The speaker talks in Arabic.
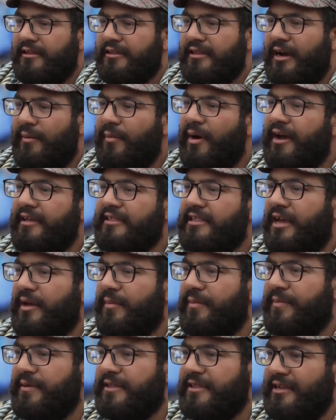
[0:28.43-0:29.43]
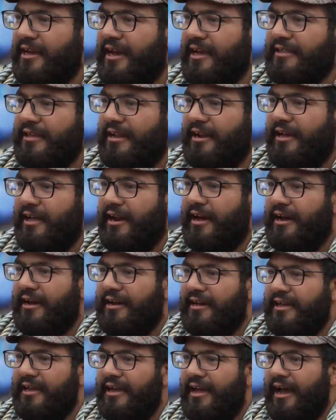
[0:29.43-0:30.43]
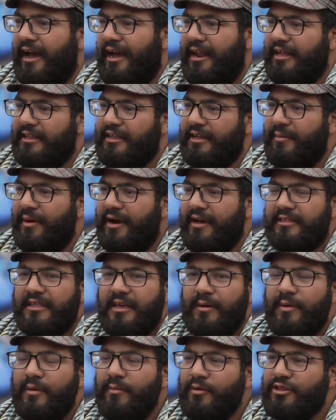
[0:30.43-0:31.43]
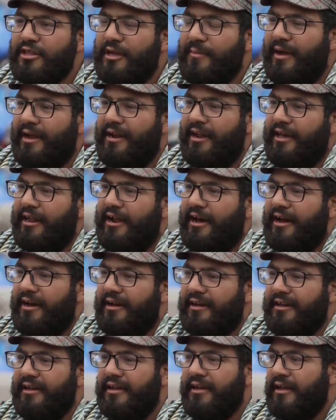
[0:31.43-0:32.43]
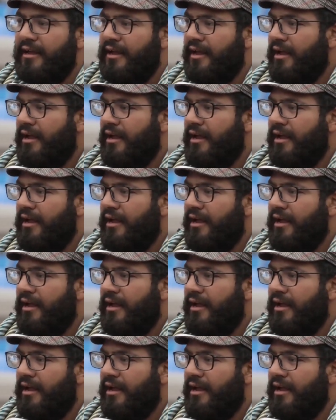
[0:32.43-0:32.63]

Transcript: تماسه بالسياسه العراقيه، على تماسه بالمجتمع العراقي.